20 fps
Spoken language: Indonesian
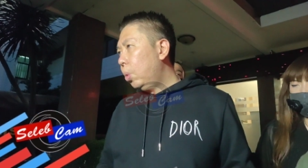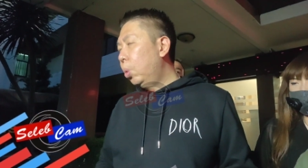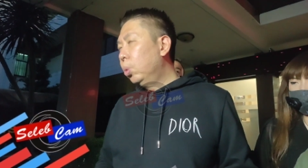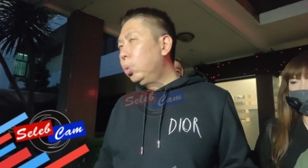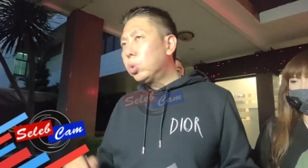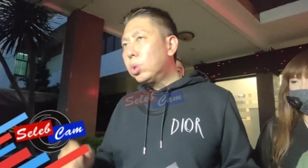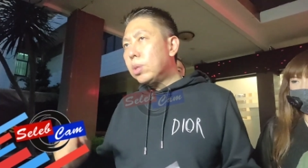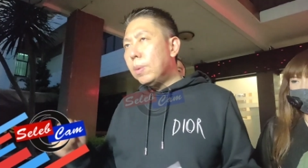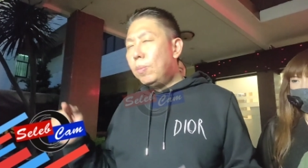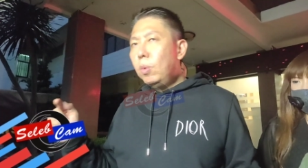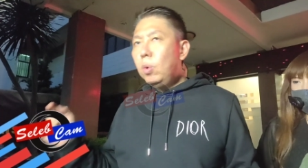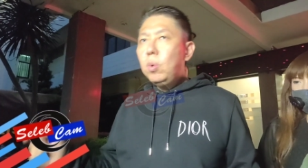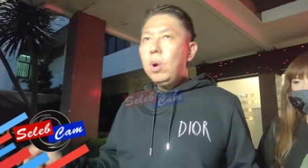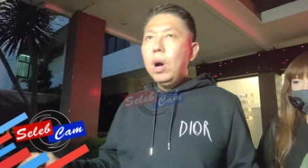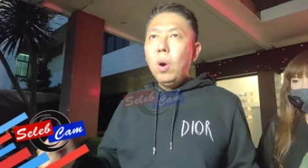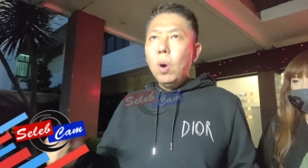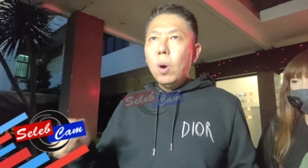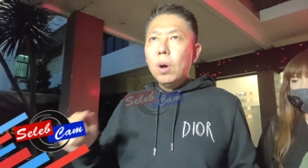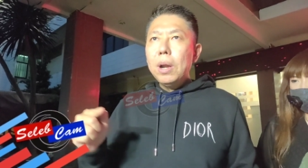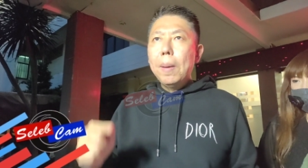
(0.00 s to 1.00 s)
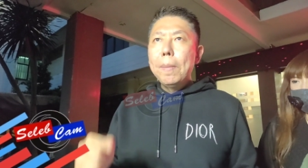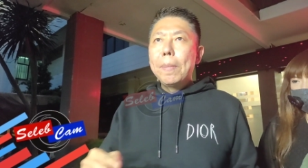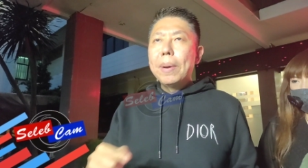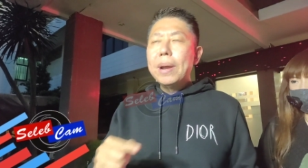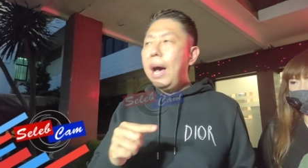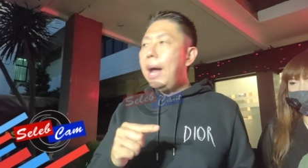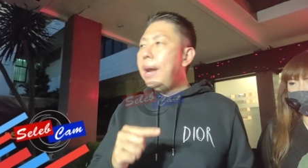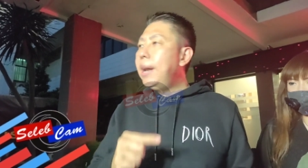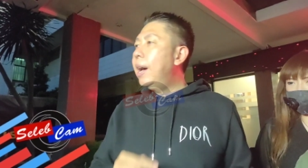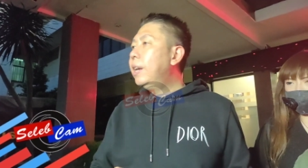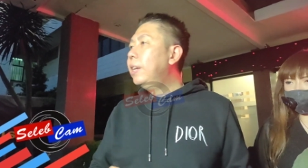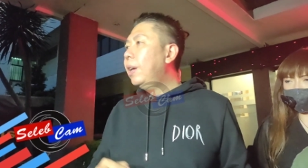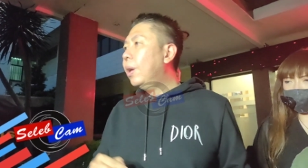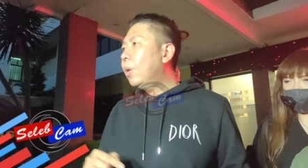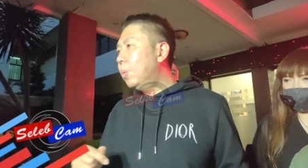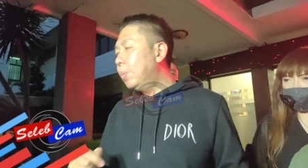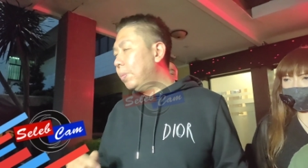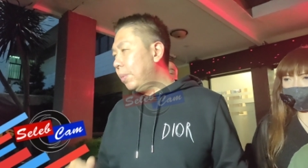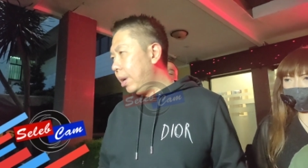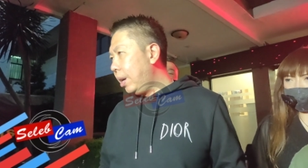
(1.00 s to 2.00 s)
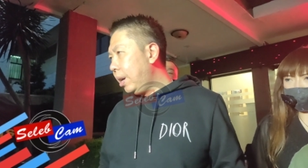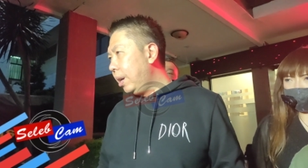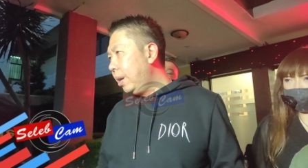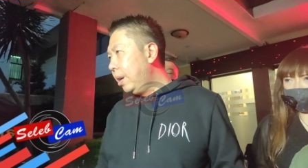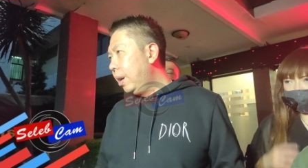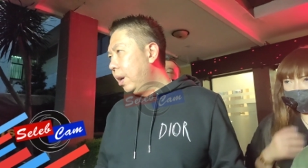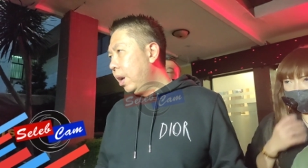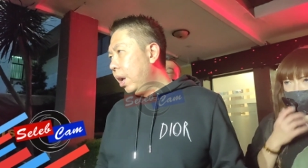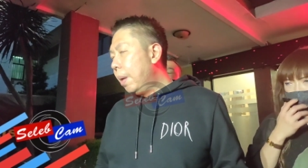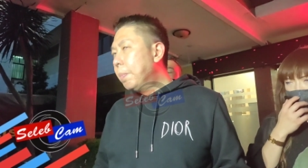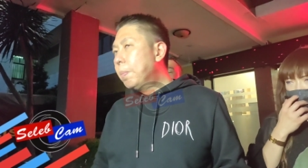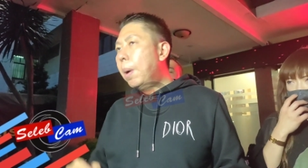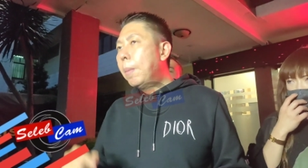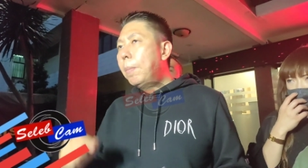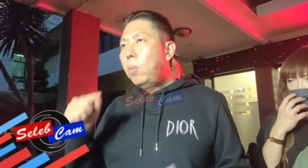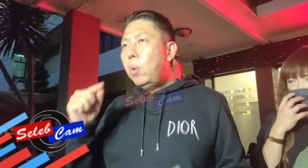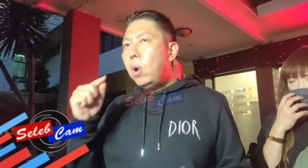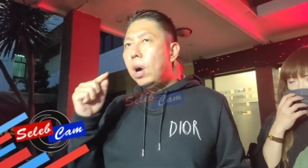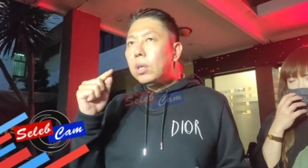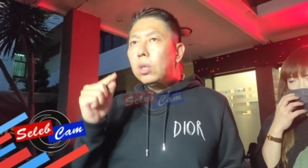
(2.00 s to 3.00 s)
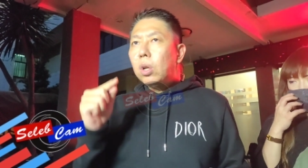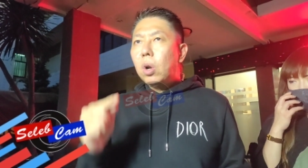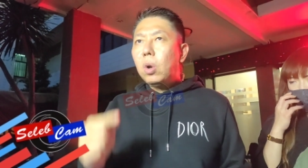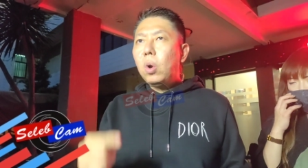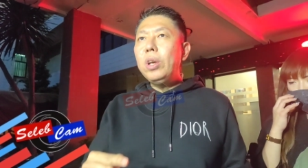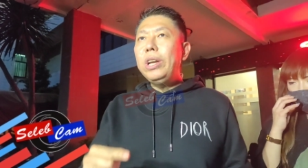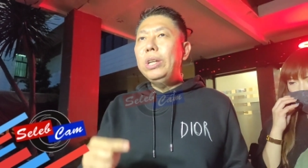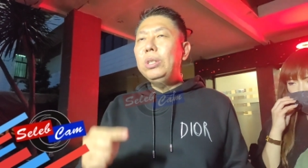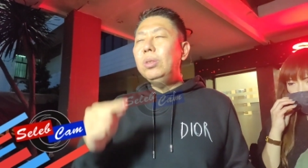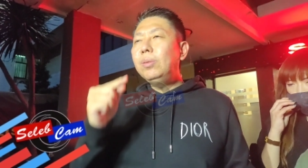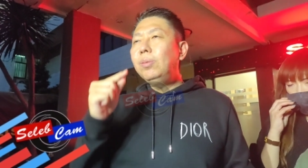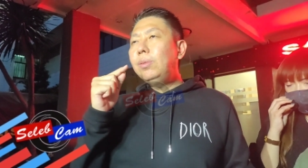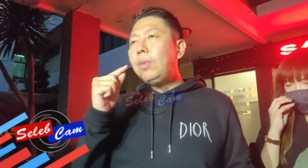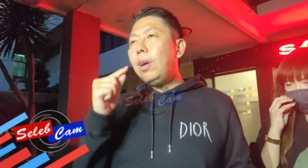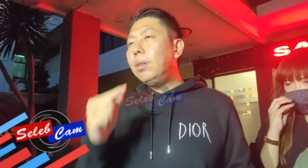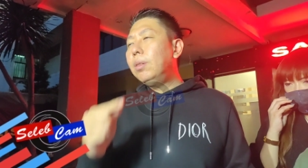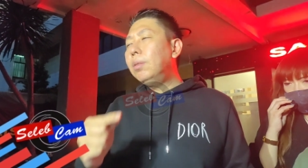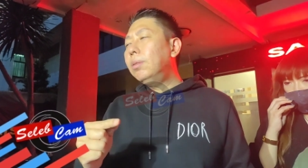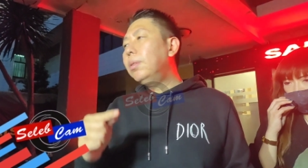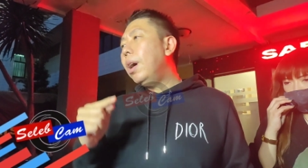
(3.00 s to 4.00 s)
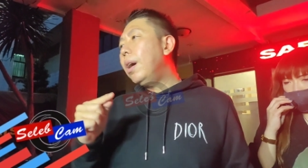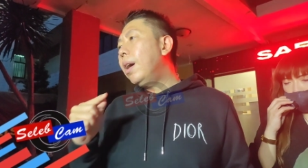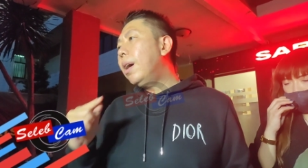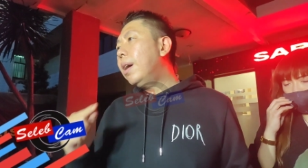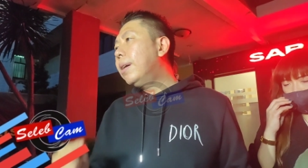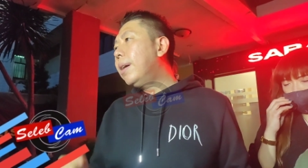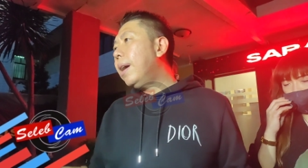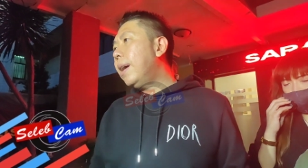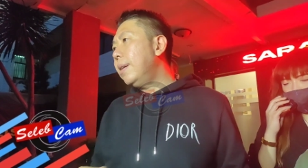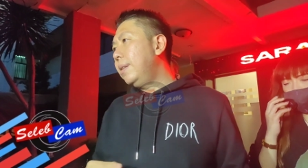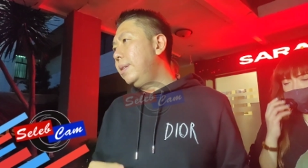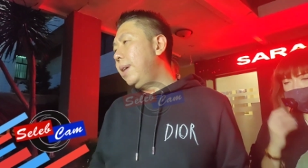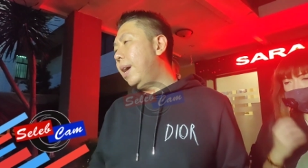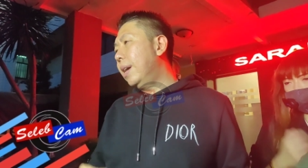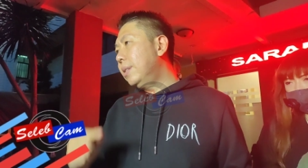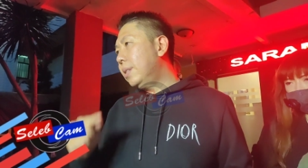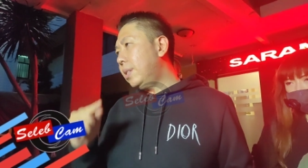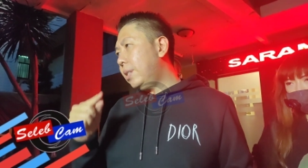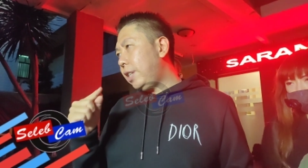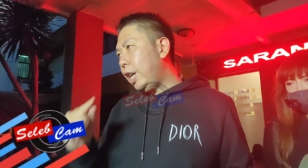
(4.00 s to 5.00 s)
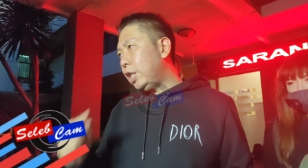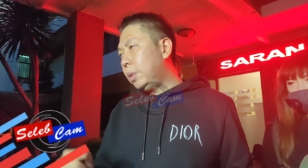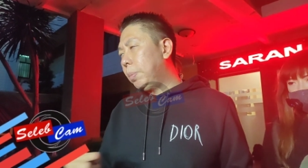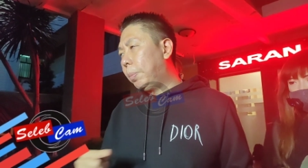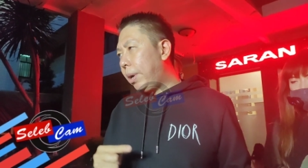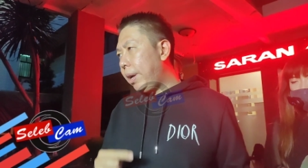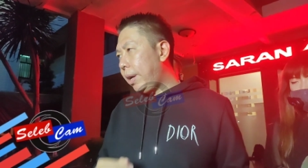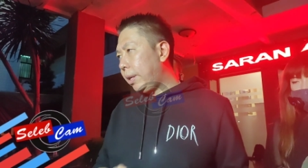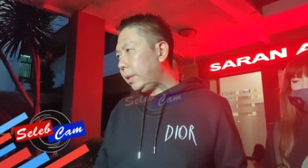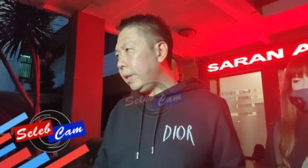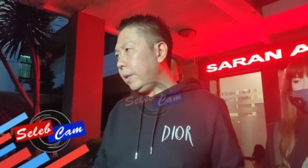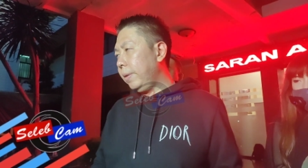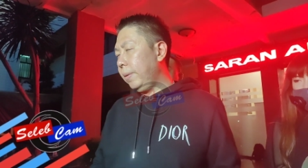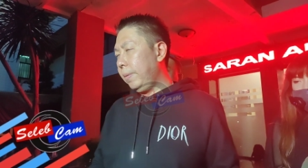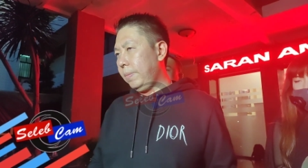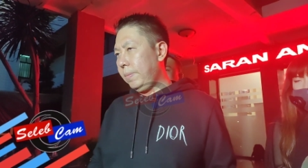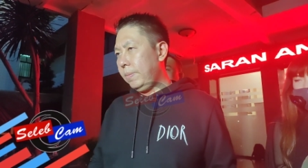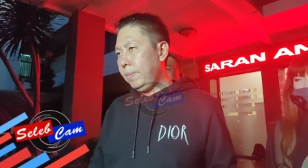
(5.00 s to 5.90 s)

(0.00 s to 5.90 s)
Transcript: untuk semua orang berada di rumah membuat Roy itu tertekan dan stres berat